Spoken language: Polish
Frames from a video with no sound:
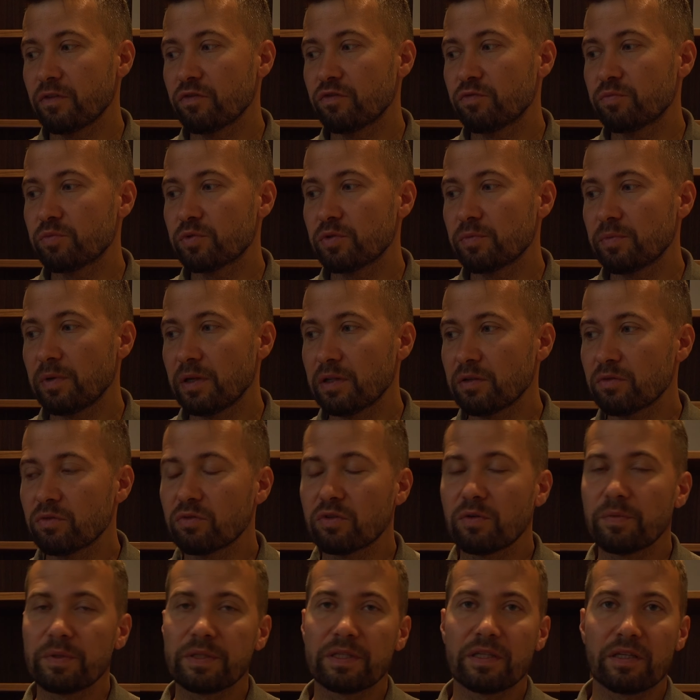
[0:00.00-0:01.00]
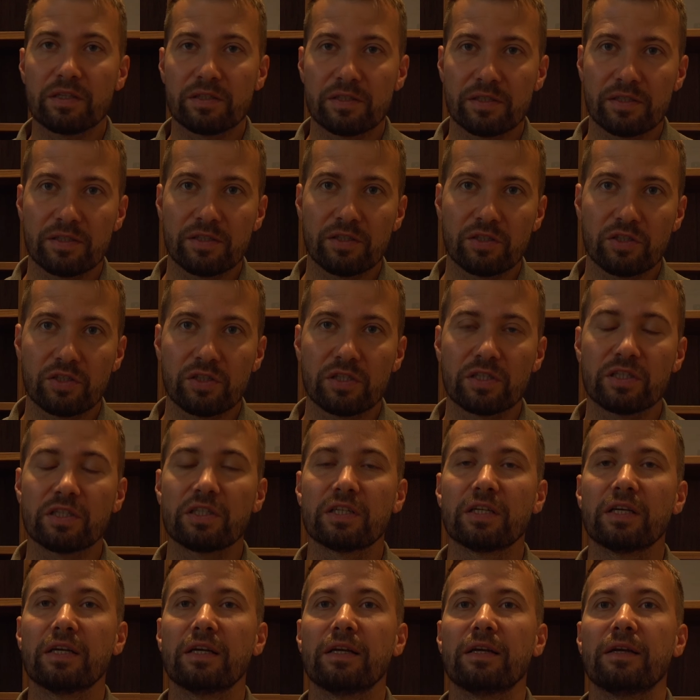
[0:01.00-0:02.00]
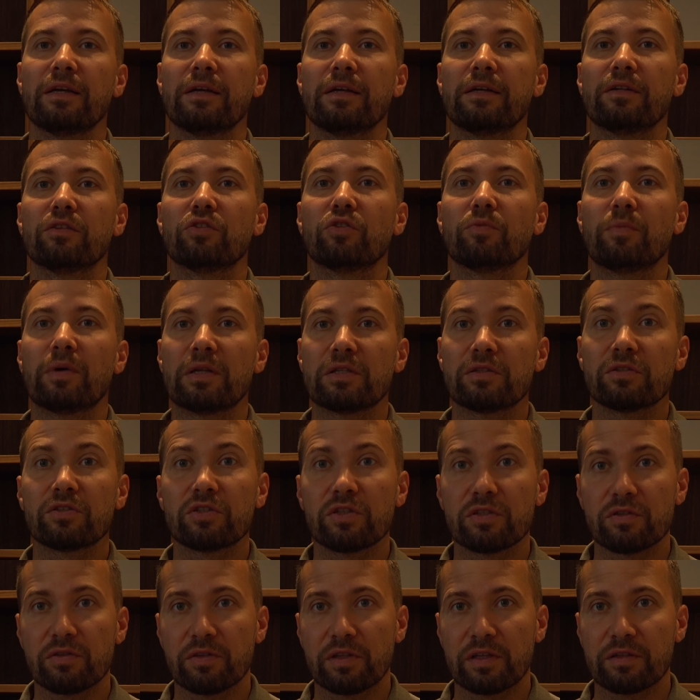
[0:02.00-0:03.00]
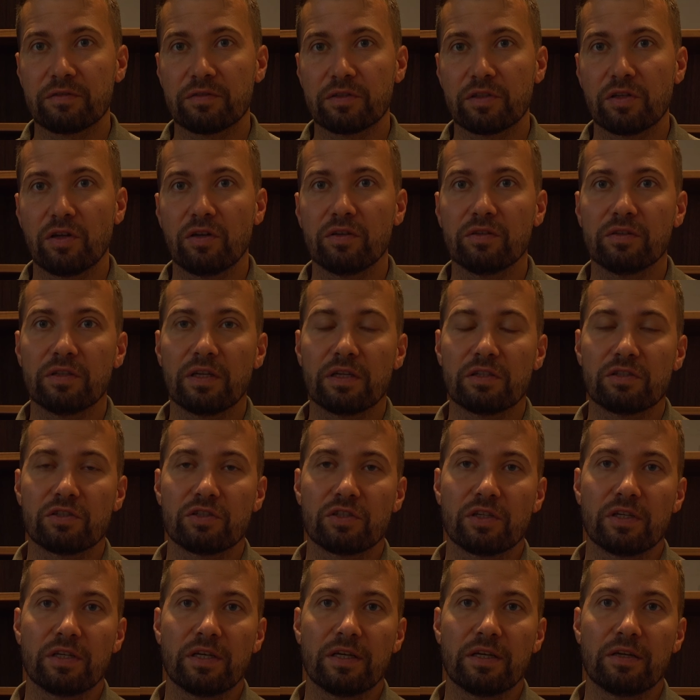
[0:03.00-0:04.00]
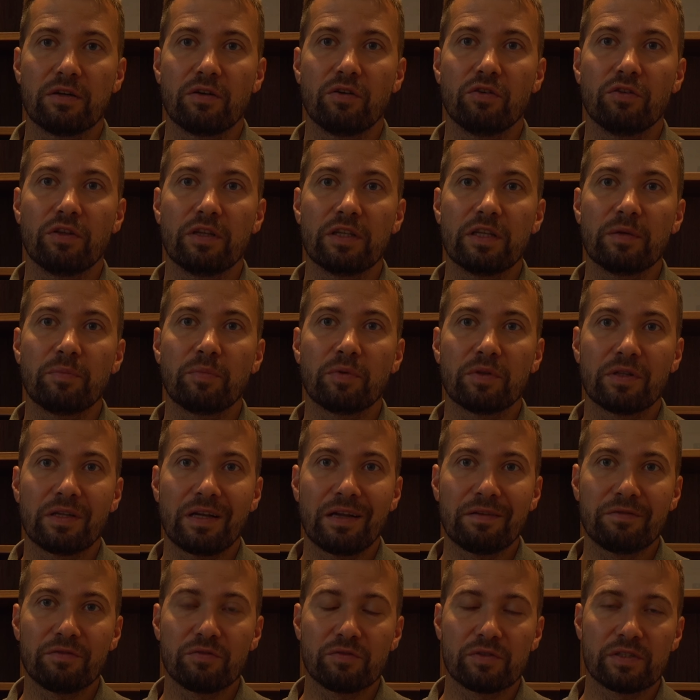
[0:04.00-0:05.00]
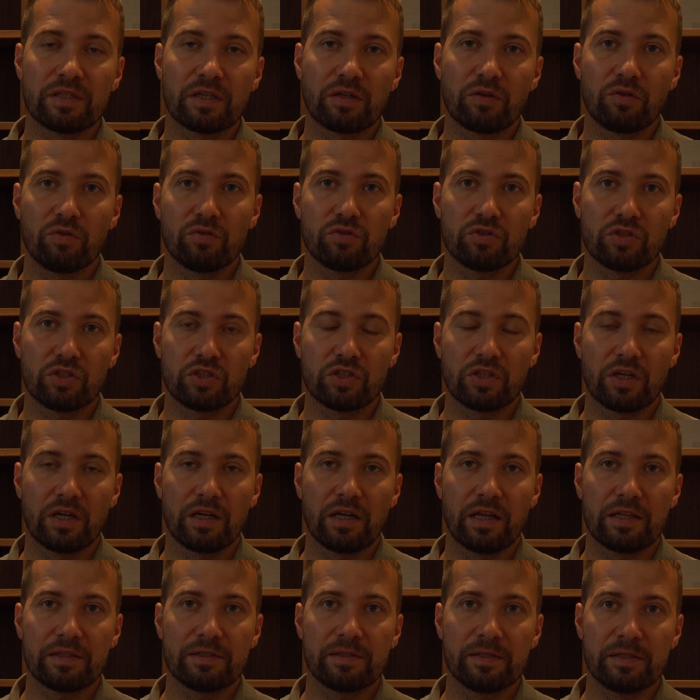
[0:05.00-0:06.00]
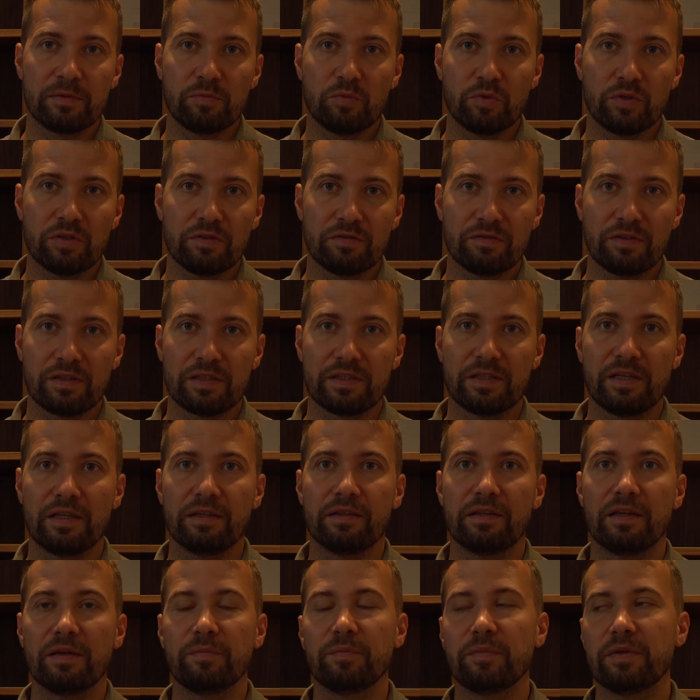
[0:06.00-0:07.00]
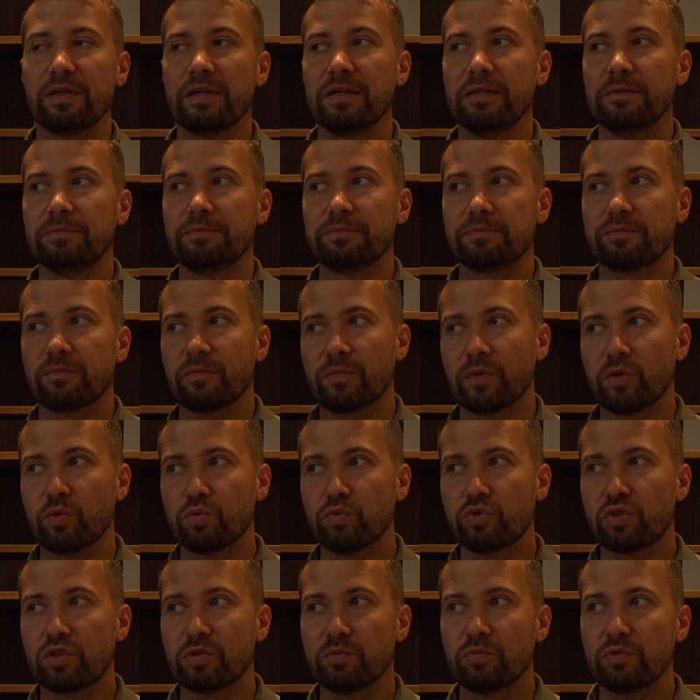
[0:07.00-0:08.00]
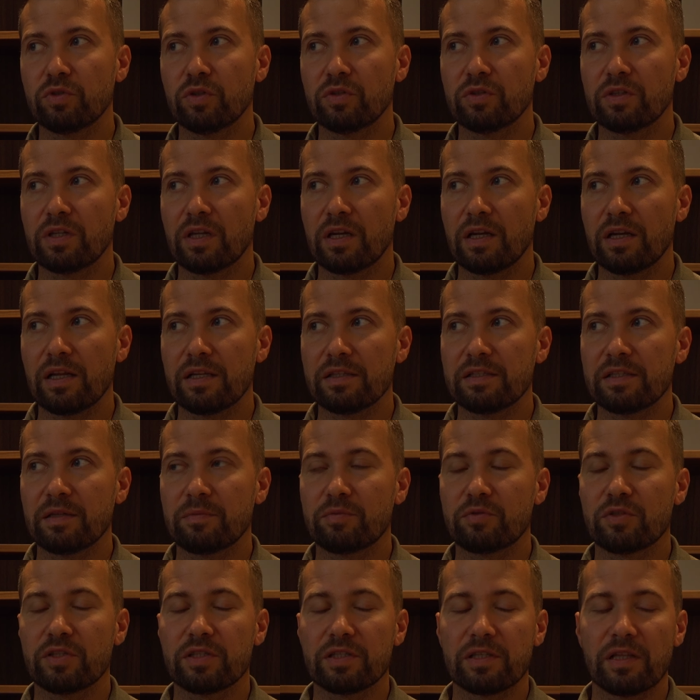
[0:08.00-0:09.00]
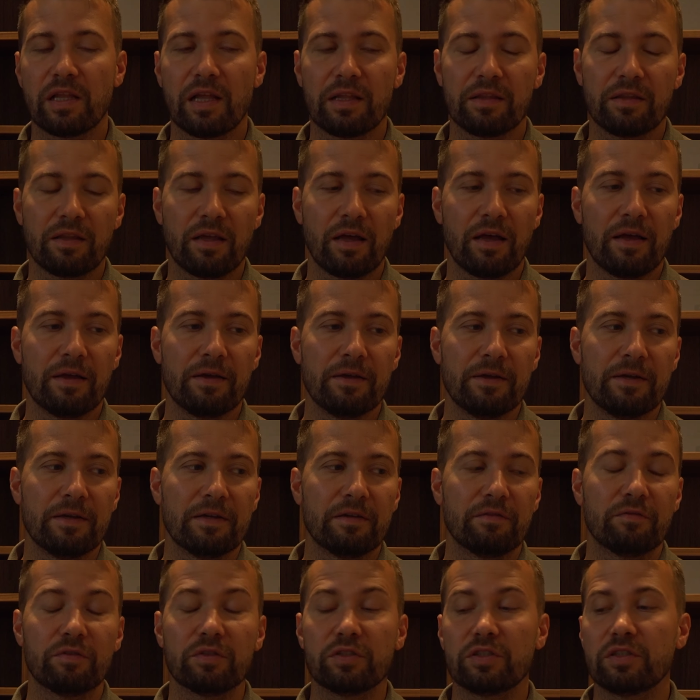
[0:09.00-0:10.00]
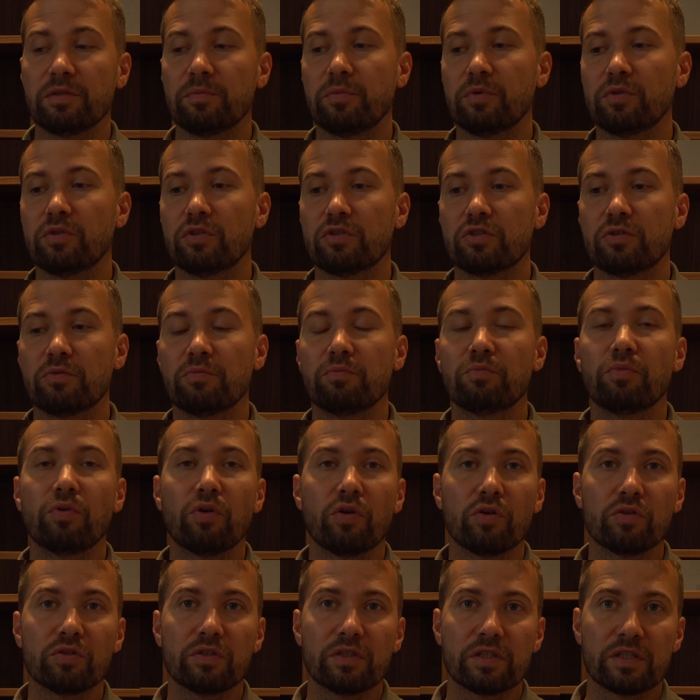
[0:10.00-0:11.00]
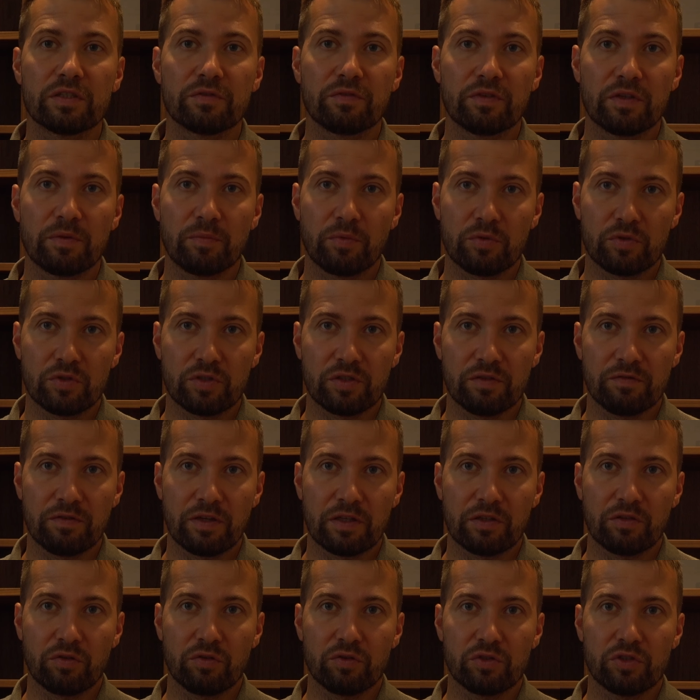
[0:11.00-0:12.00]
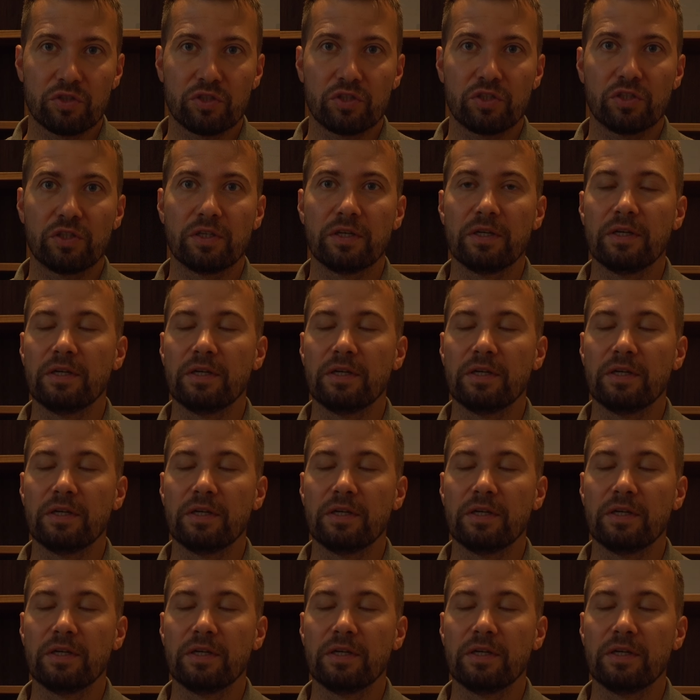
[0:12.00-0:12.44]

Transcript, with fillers: w przypadku kobiet narcystycznych to bardzo często tak wygląda, że one nie potrafią zakończyć relacji z byłym facetem, utrzymują te relacje przez lata, właśnie po to, żeby podnieść swoje poczucie wartości.